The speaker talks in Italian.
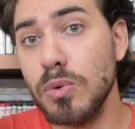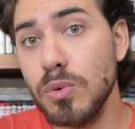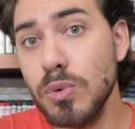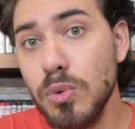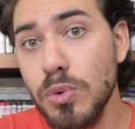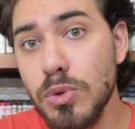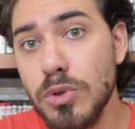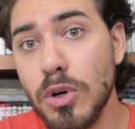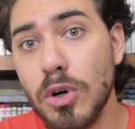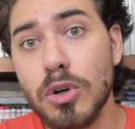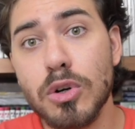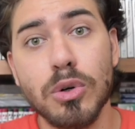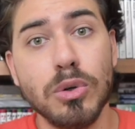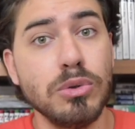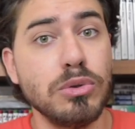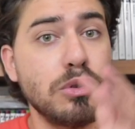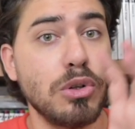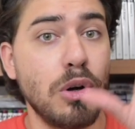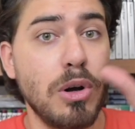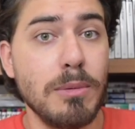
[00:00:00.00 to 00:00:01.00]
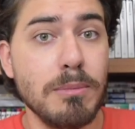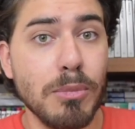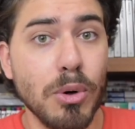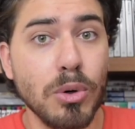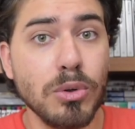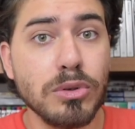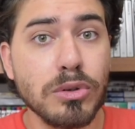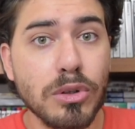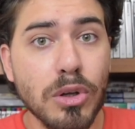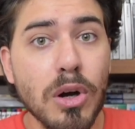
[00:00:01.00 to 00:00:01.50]
uno contro il
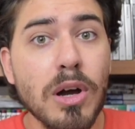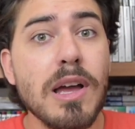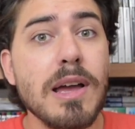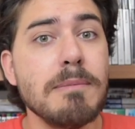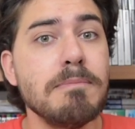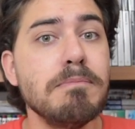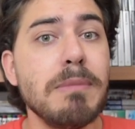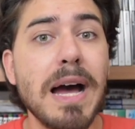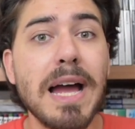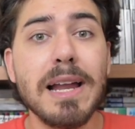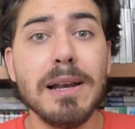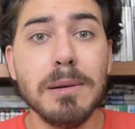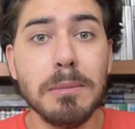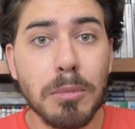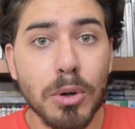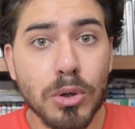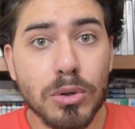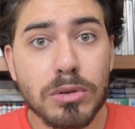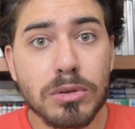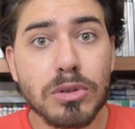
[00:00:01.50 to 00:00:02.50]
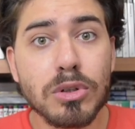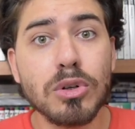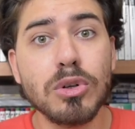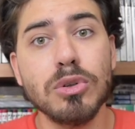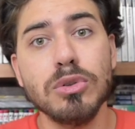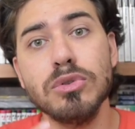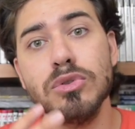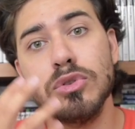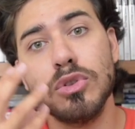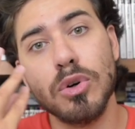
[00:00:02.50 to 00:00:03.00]
mondo, ma è il mondo
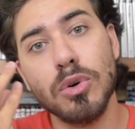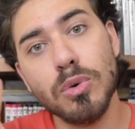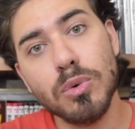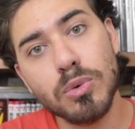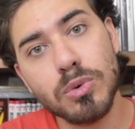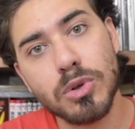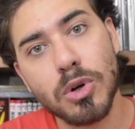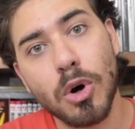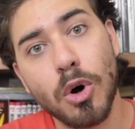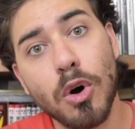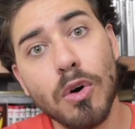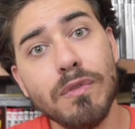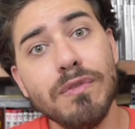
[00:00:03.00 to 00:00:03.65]
contro uno,